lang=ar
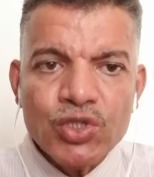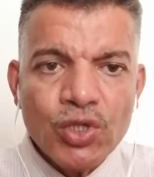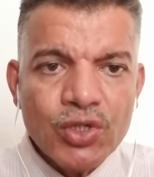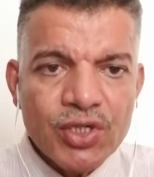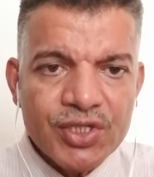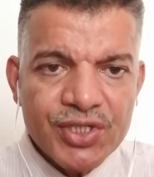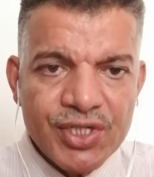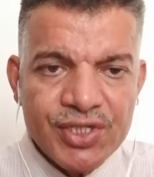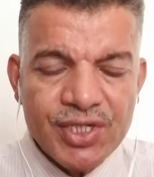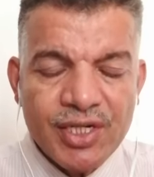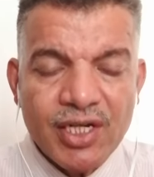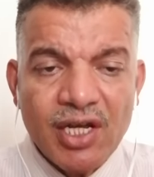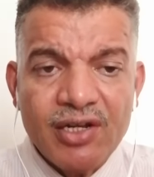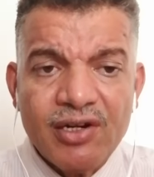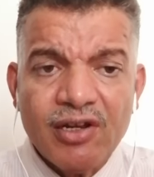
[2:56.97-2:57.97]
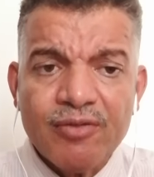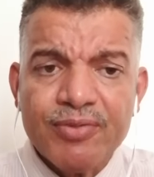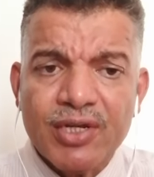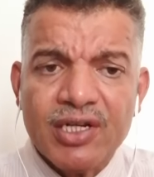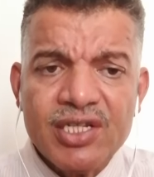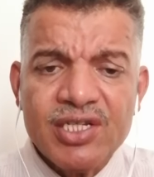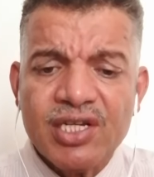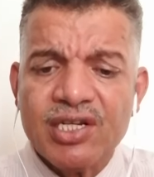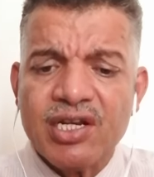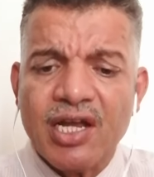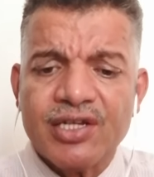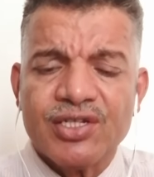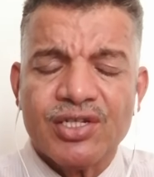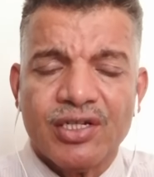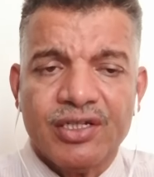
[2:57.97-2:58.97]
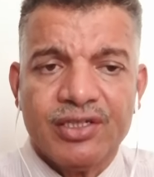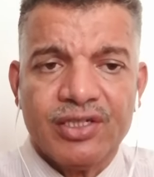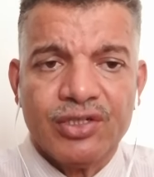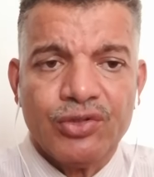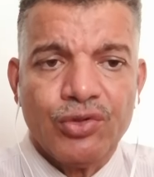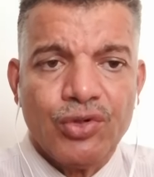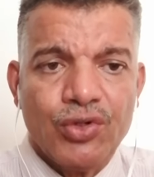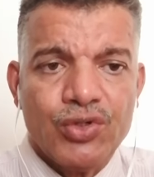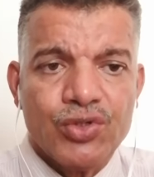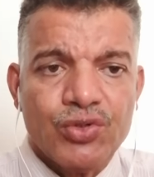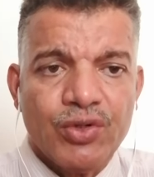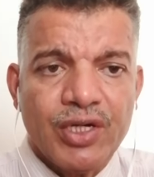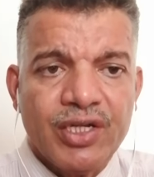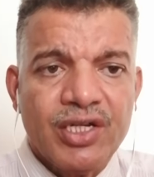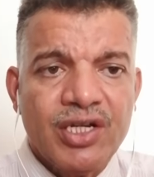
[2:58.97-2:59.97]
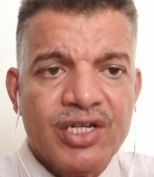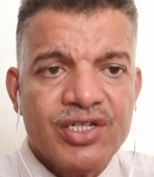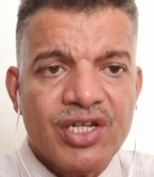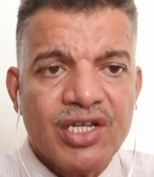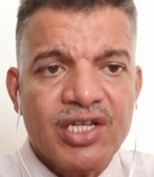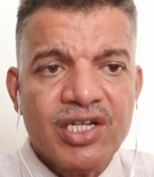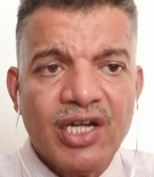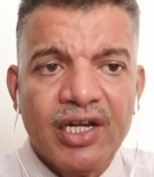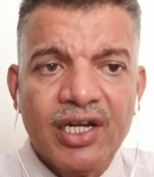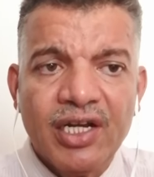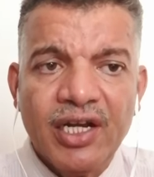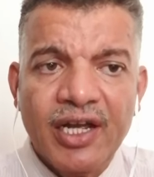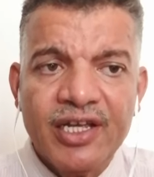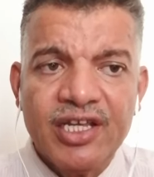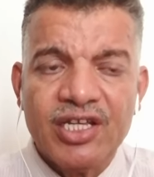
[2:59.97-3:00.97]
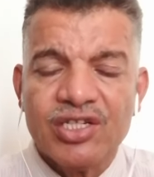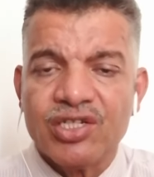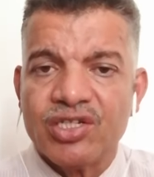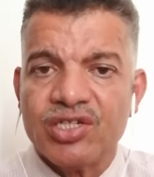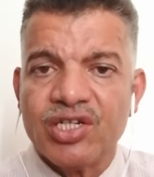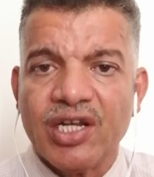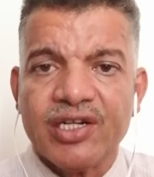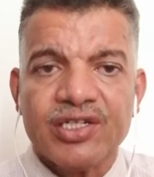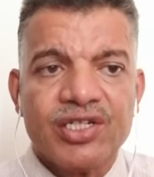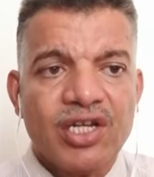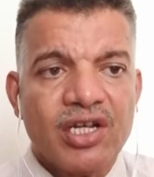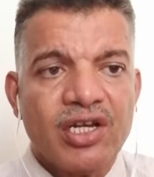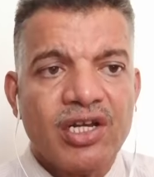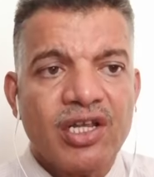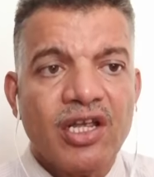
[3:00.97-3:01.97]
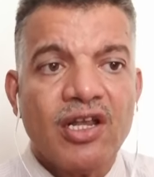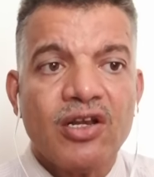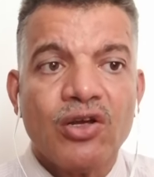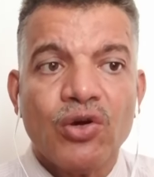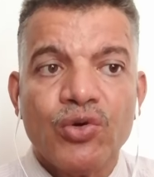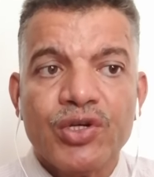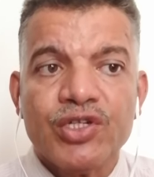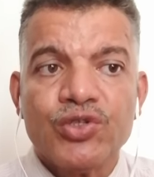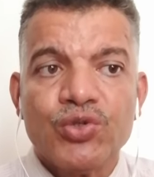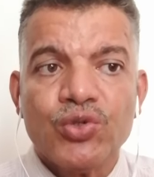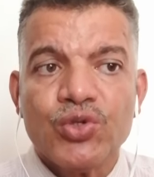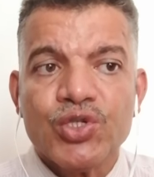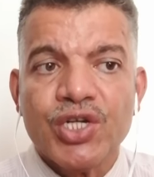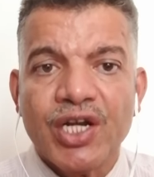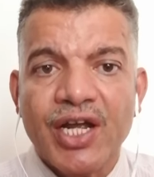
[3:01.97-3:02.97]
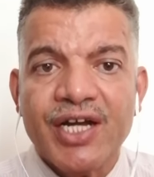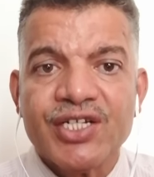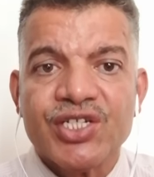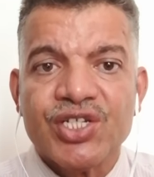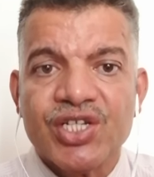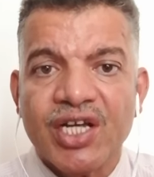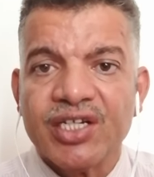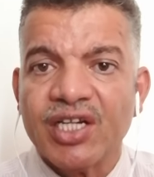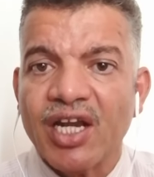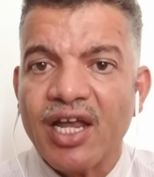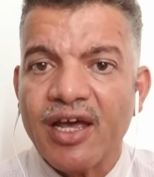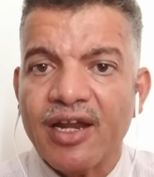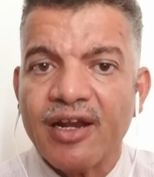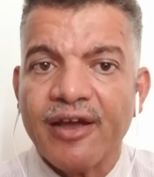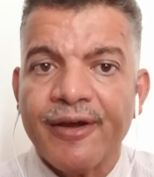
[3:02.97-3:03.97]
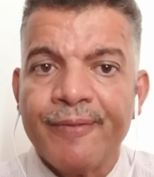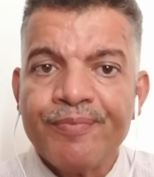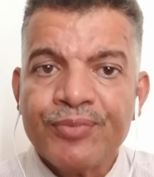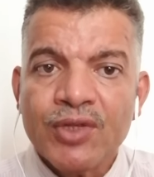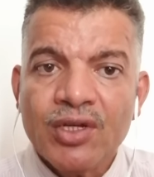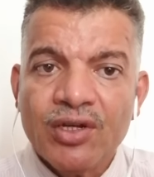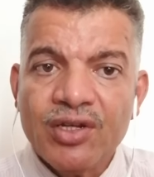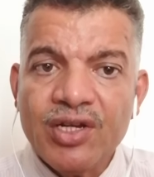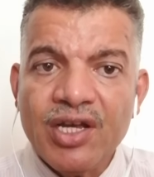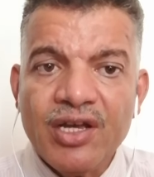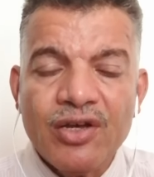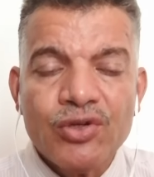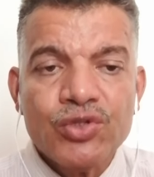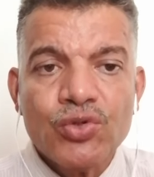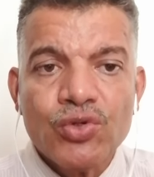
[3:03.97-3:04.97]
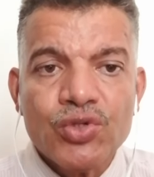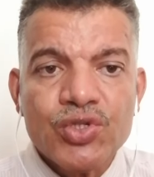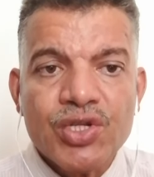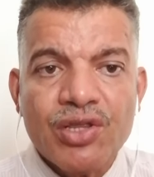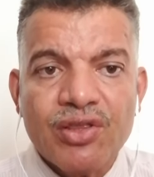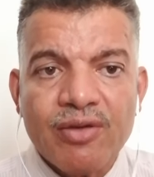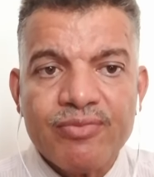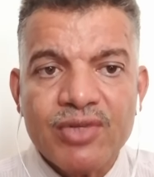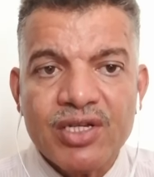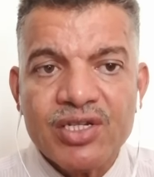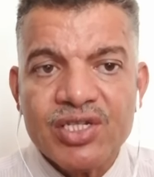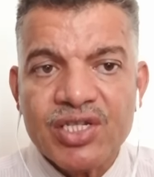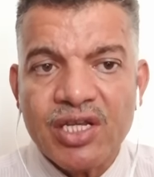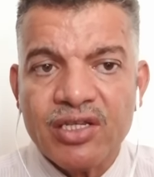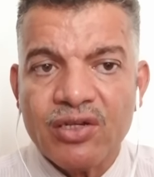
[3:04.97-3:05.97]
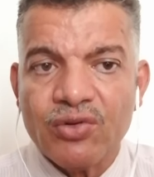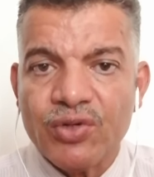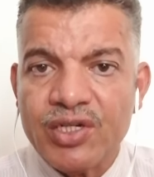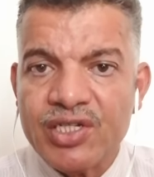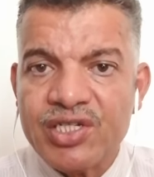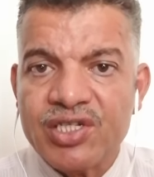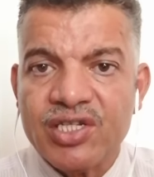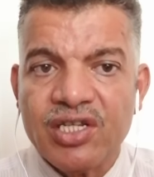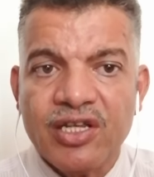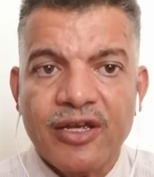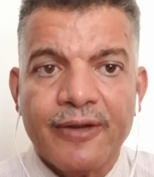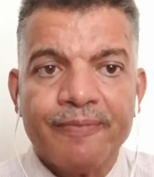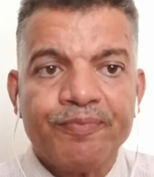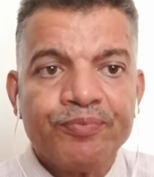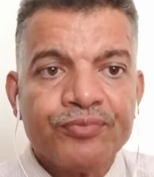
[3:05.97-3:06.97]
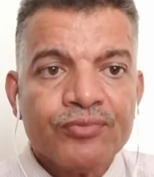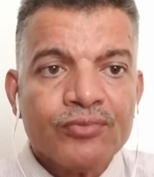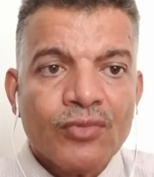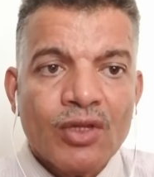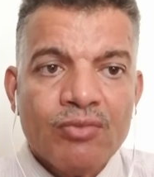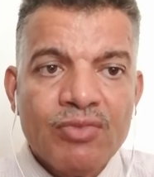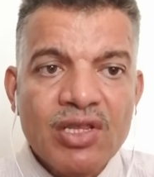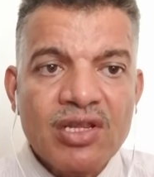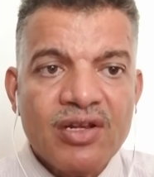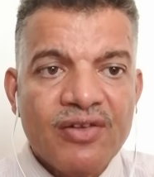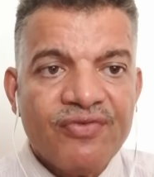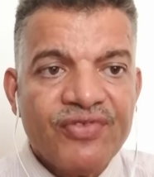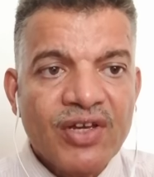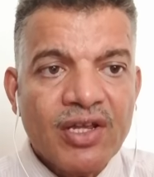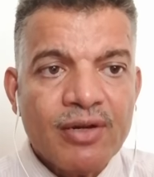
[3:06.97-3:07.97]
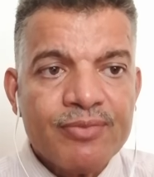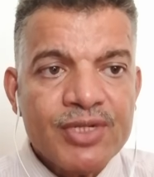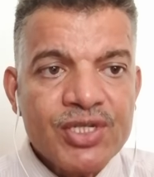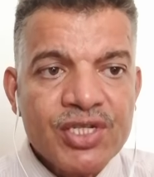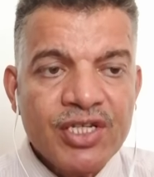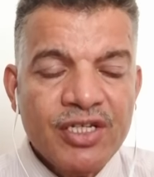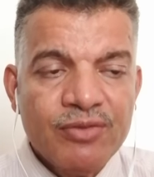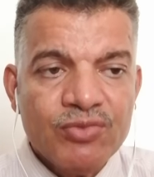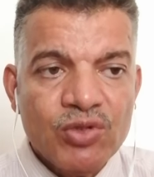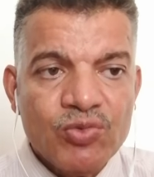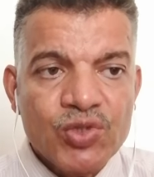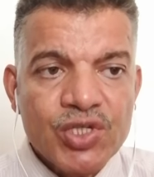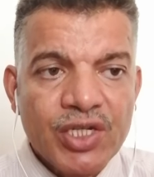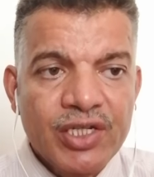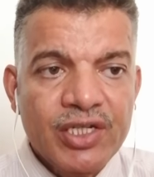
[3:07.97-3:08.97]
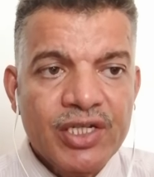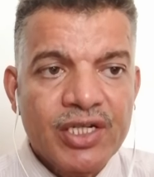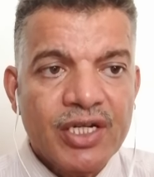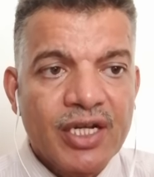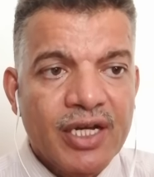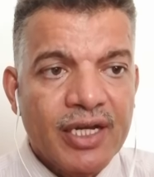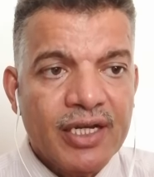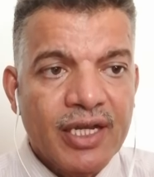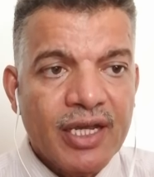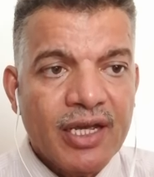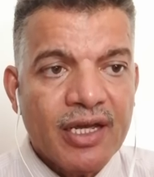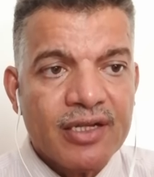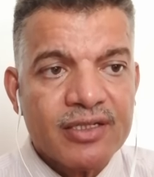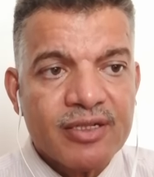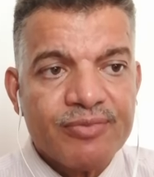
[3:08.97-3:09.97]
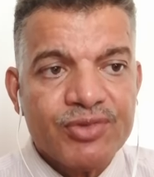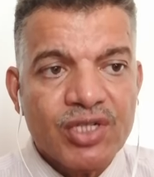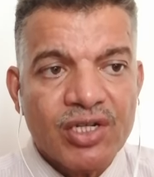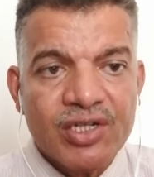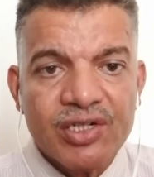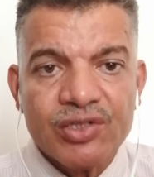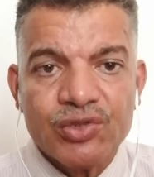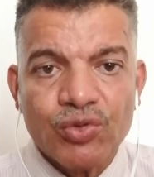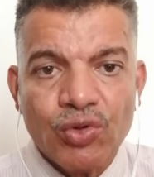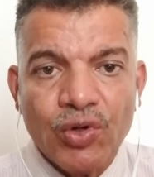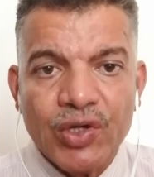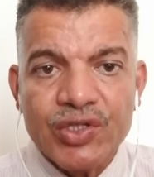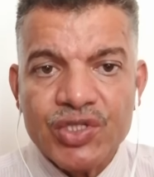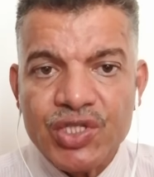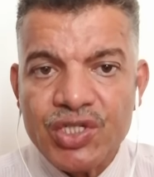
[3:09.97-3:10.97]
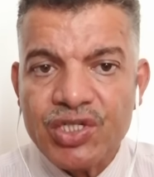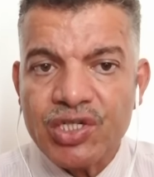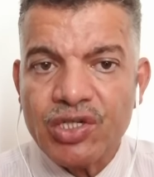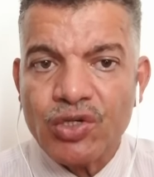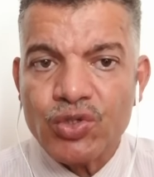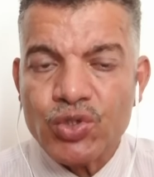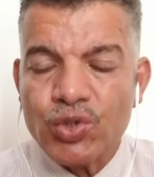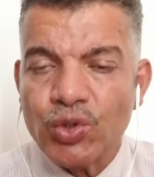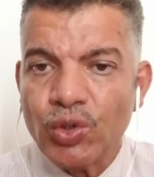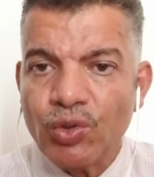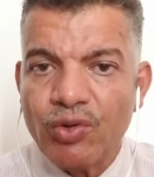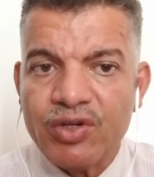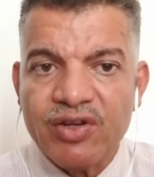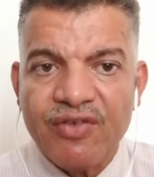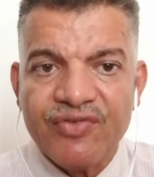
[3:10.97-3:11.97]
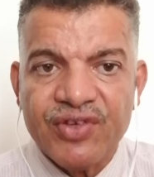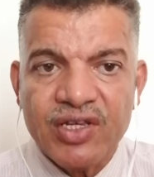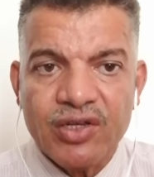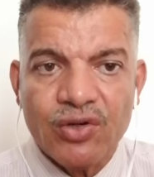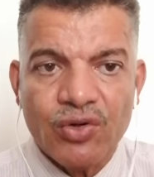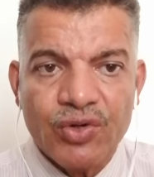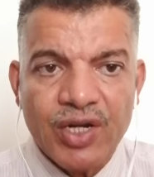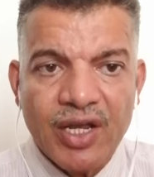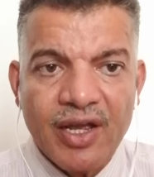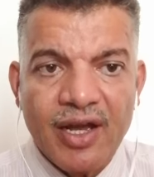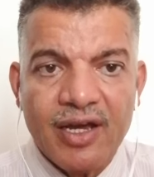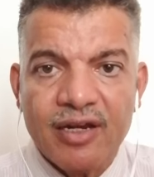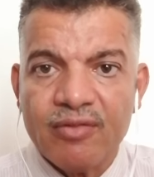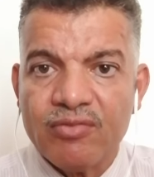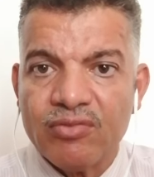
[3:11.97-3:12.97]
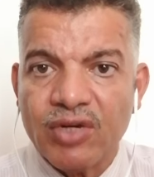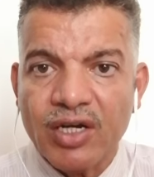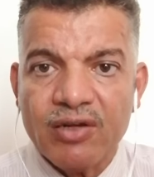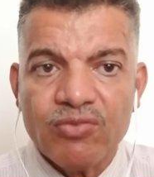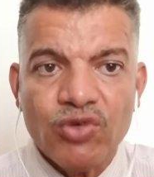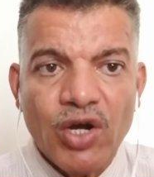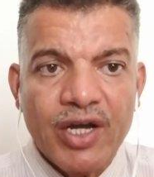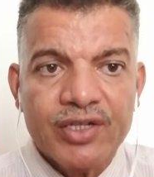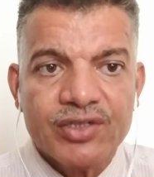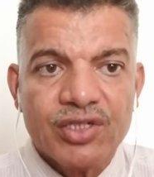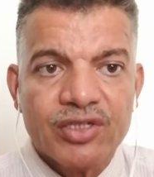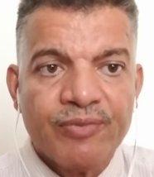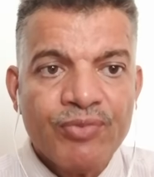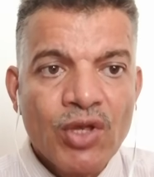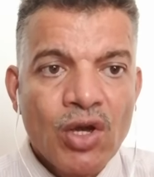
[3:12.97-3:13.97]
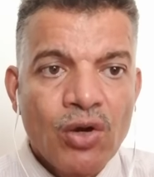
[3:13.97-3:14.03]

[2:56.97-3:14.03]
شكرا جزيلا الرغبة ليست نقصة عند دولوز ولكنها تأكيد على الحياة ديالكتيك الهيجلي هو إيديولوجيا العاجزة عن الخلق إنها إيديولوجيا الضمير السيء والاستياء مثل الفكر المسيحي من المستحيل عليك أن تبتكر طرقا جديدة للشعور والتفكير هناك عالم غير محدد